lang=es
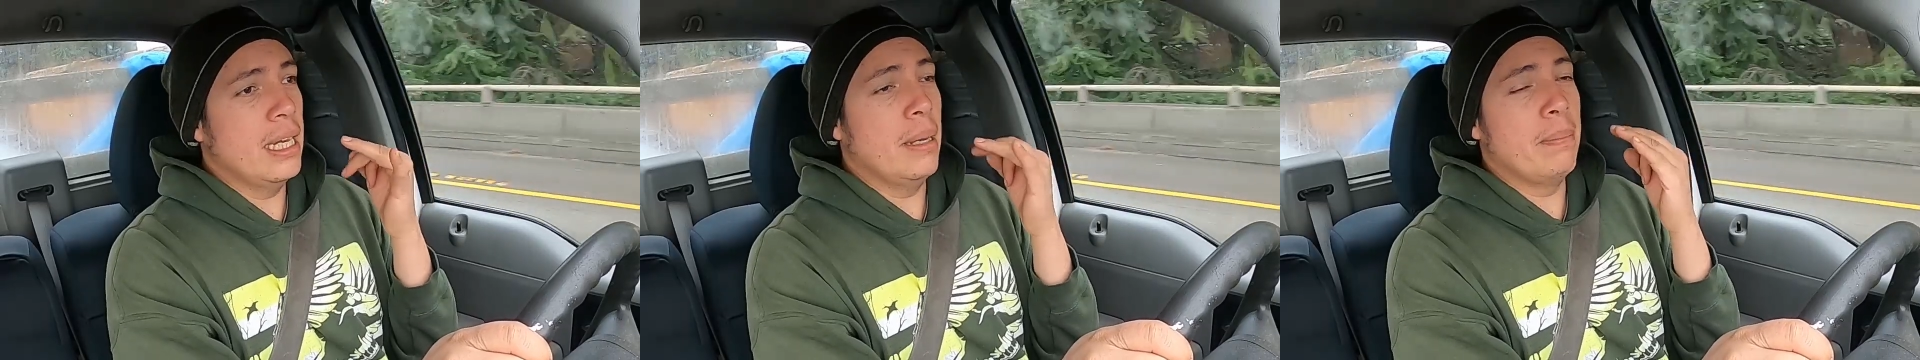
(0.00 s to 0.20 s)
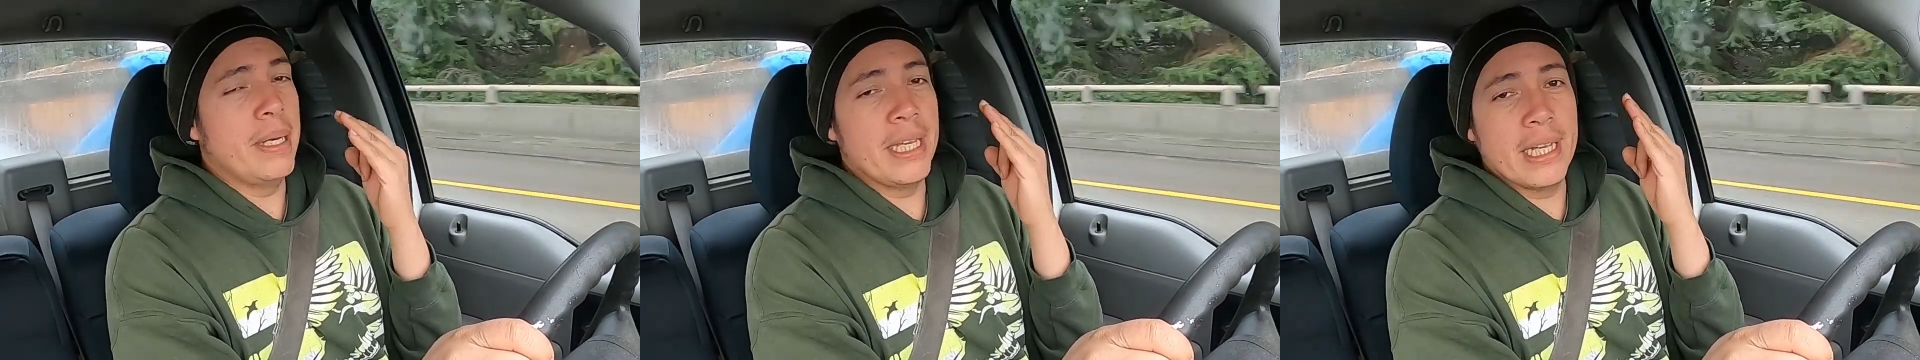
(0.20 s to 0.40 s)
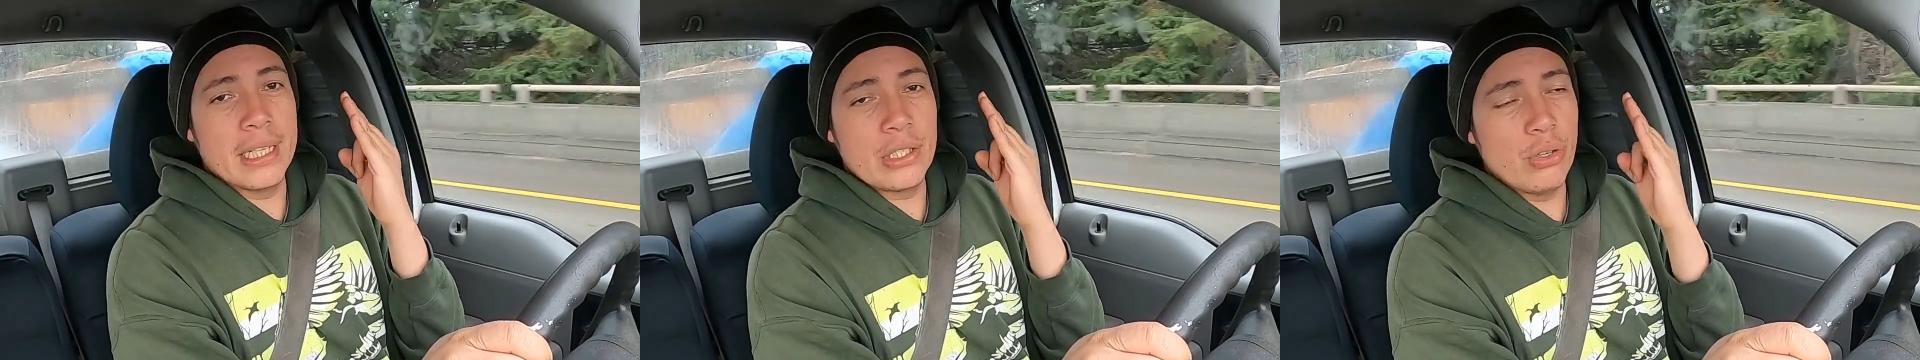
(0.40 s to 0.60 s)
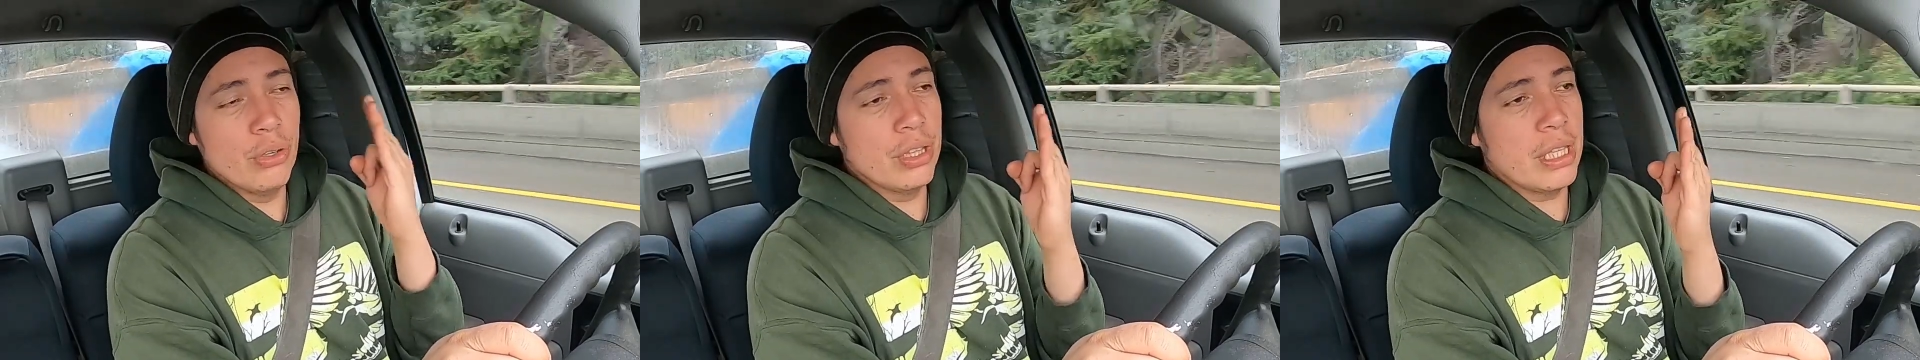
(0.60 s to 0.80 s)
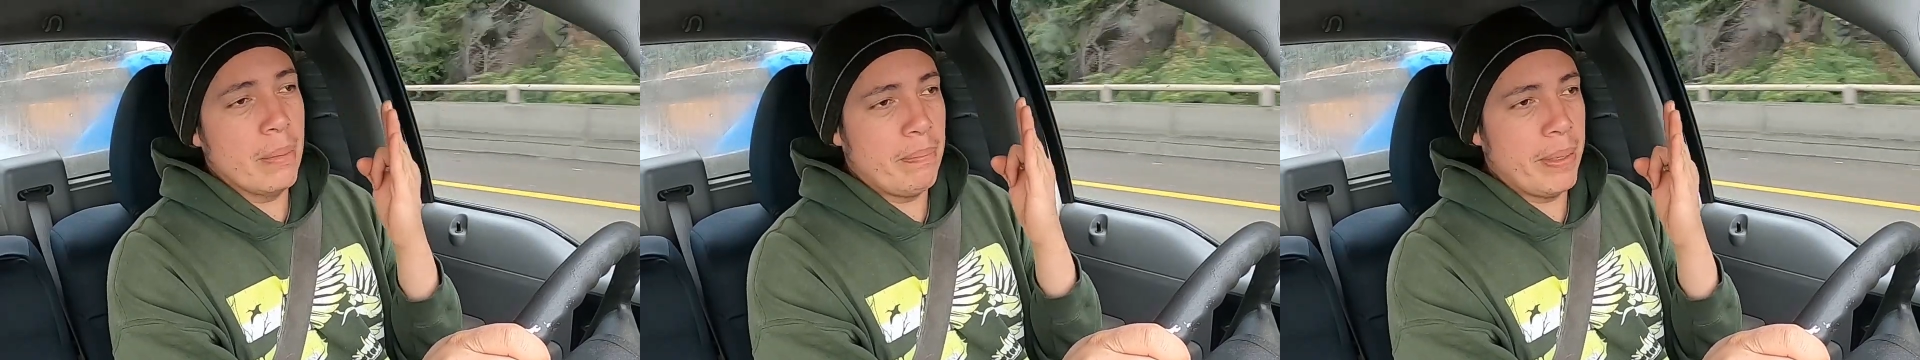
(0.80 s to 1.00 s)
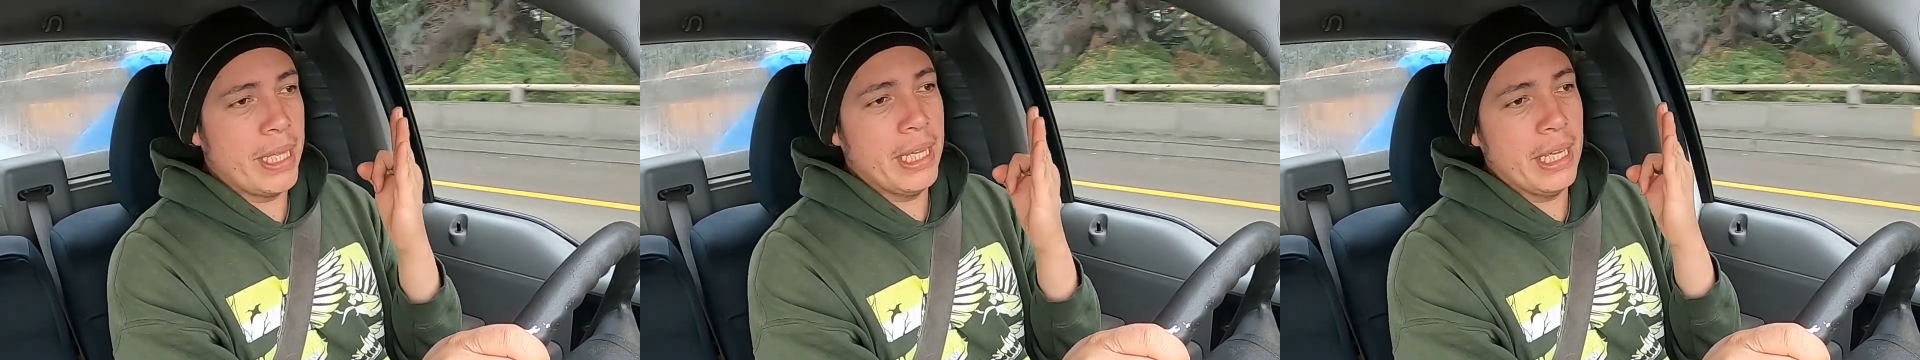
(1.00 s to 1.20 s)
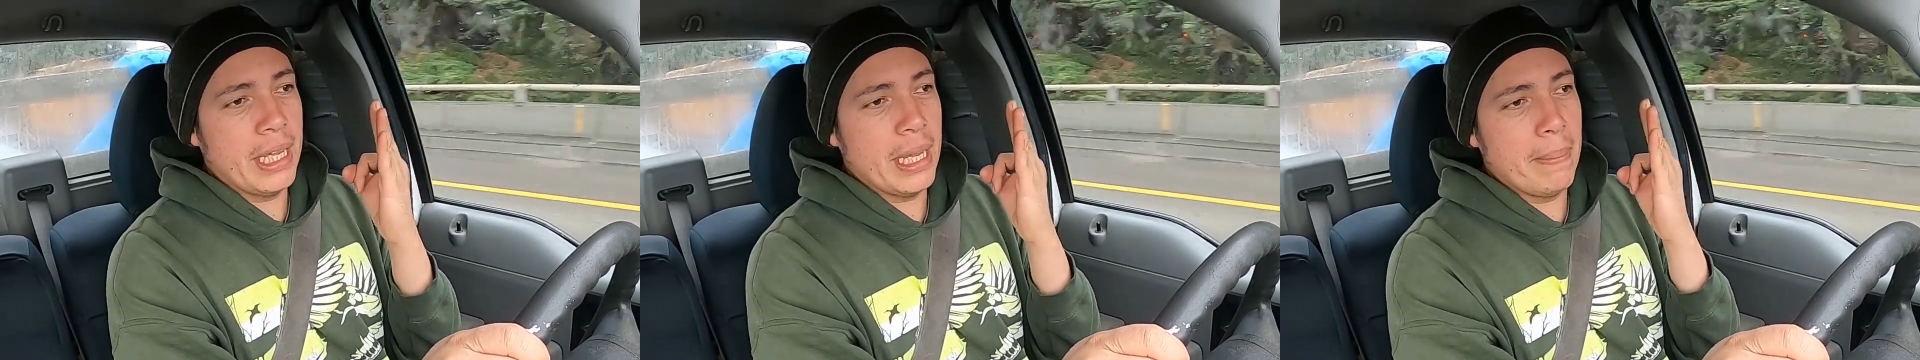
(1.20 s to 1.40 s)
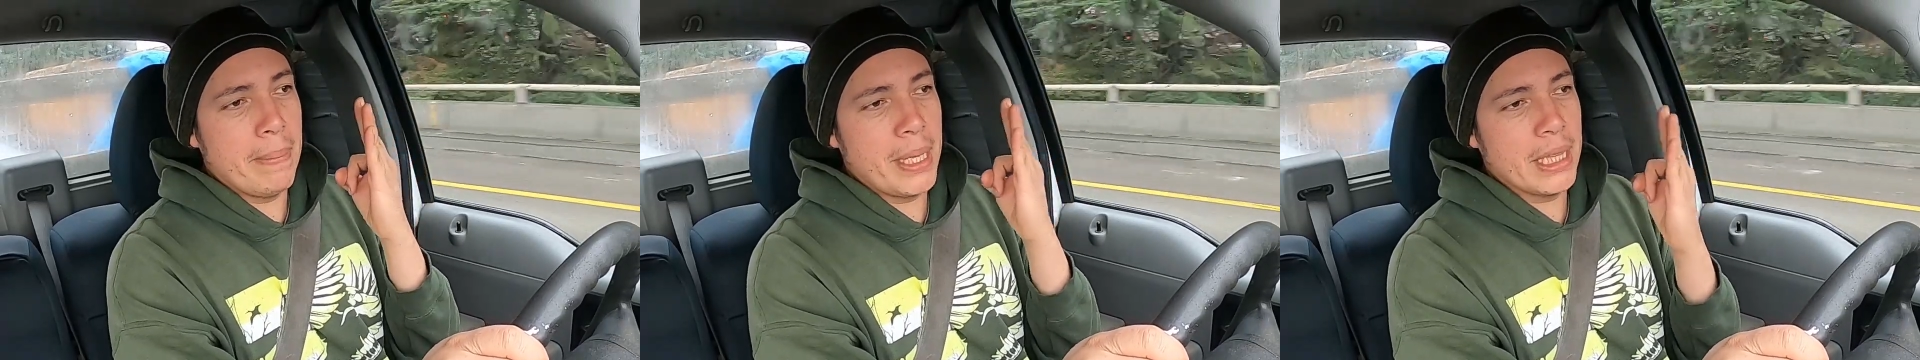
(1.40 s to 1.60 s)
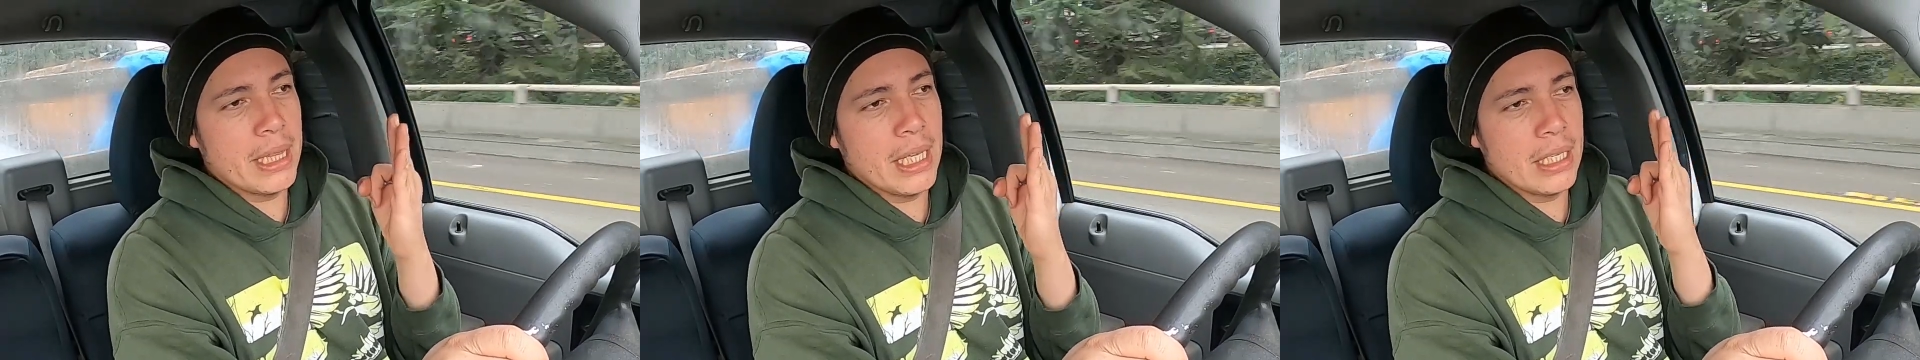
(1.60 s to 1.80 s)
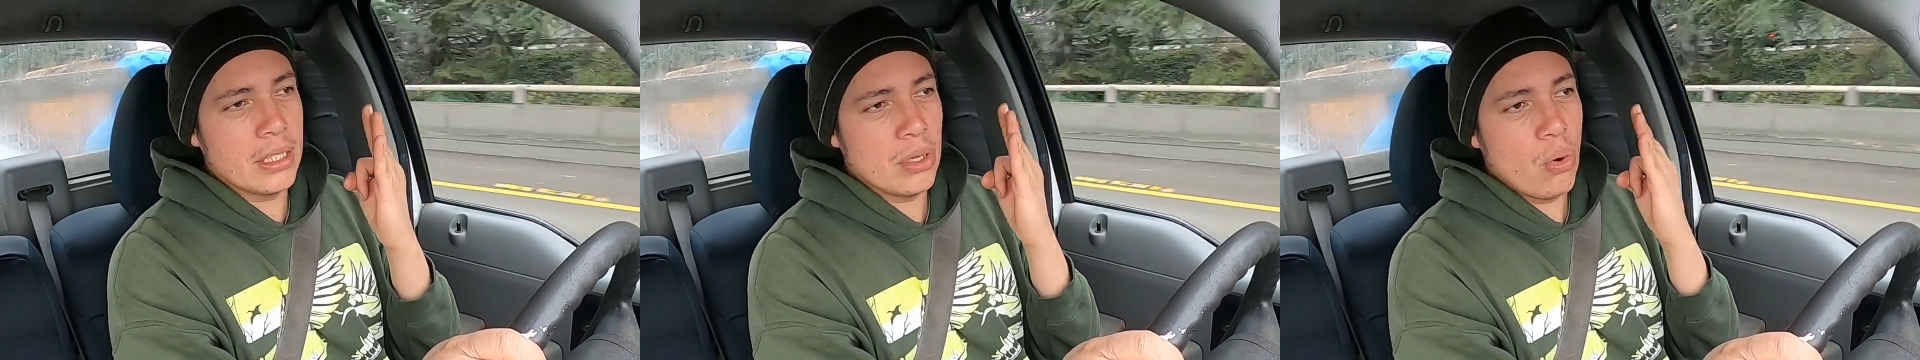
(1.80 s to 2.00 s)
la aplicación te pide que
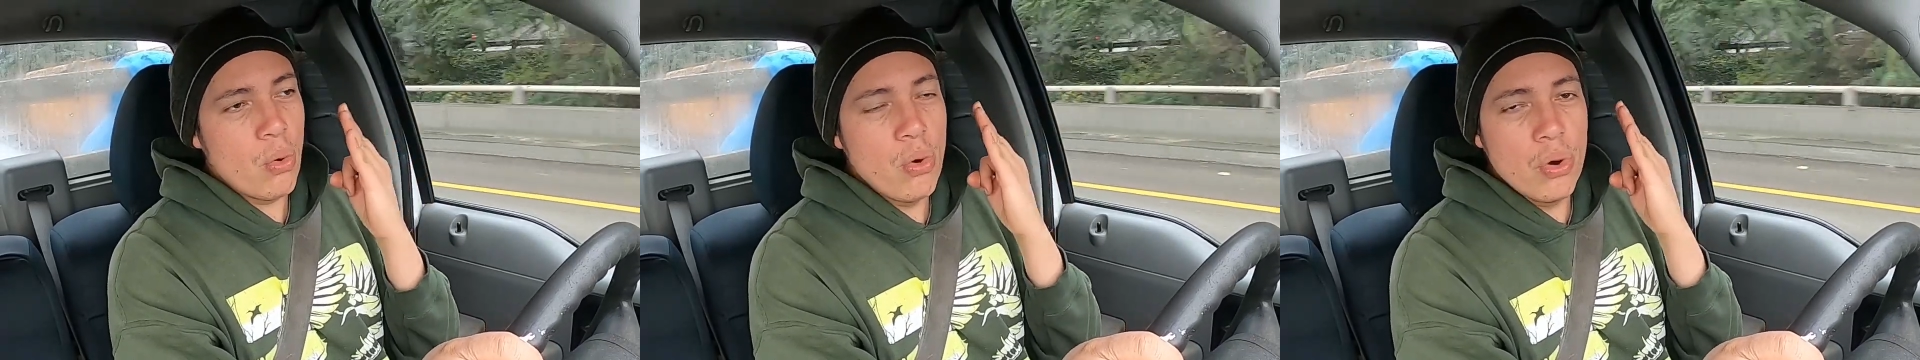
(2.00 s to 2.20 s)
metas